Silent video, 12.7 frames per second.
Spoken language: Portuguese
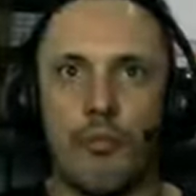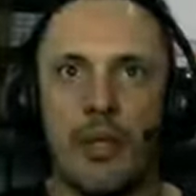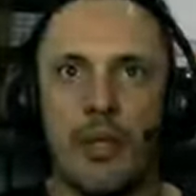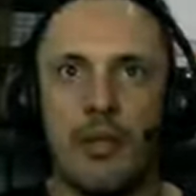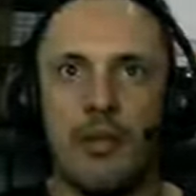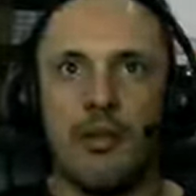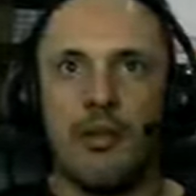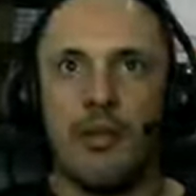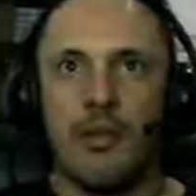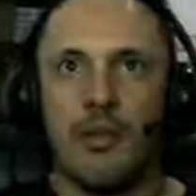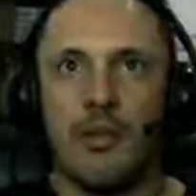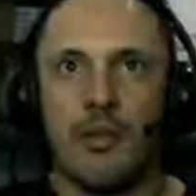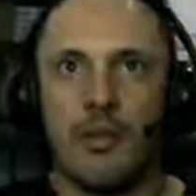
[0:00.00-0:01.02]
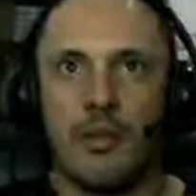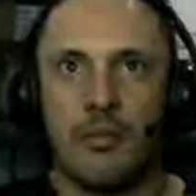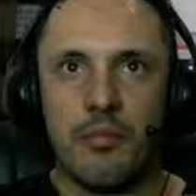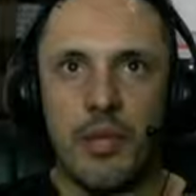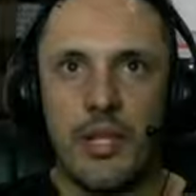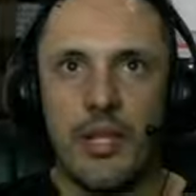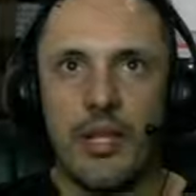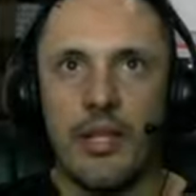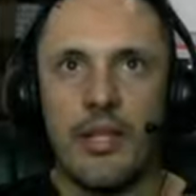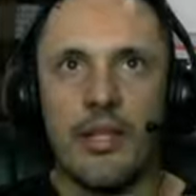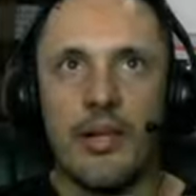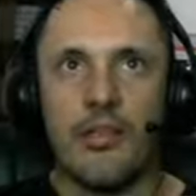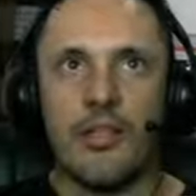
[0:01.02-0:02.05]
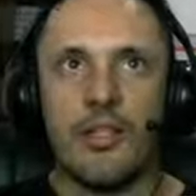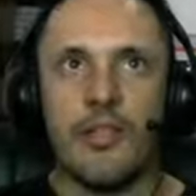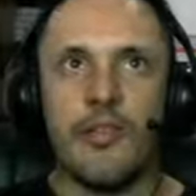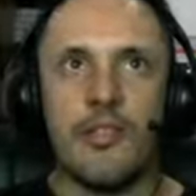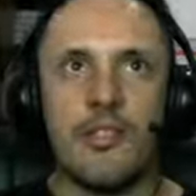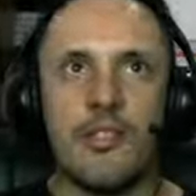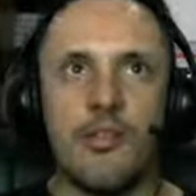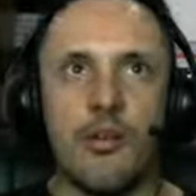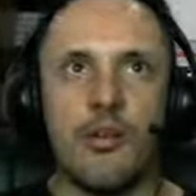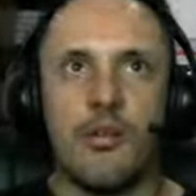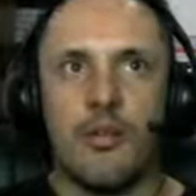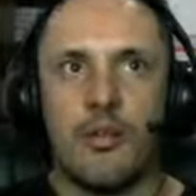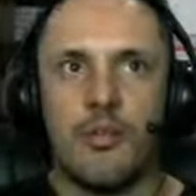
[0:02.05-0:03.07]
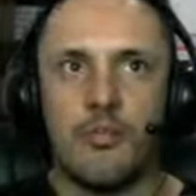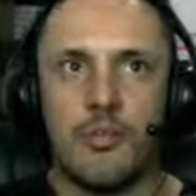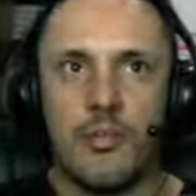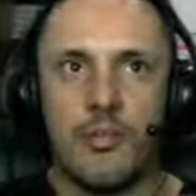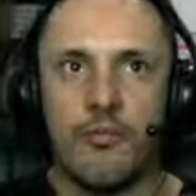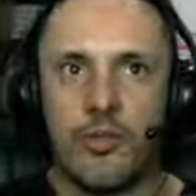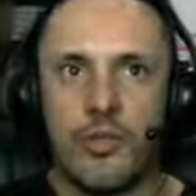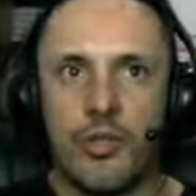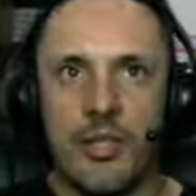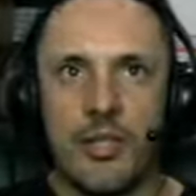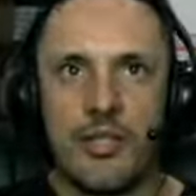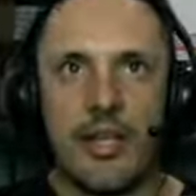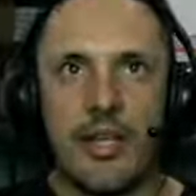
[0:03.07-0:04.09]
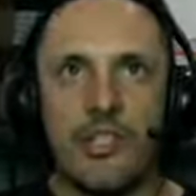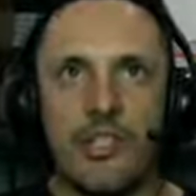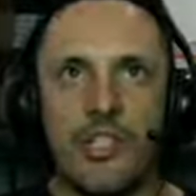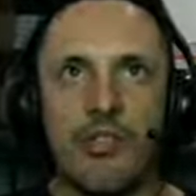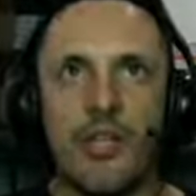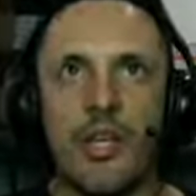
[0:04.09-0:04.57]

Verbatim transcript: bem, bem em alta definição, ó. Funciona certinho aqui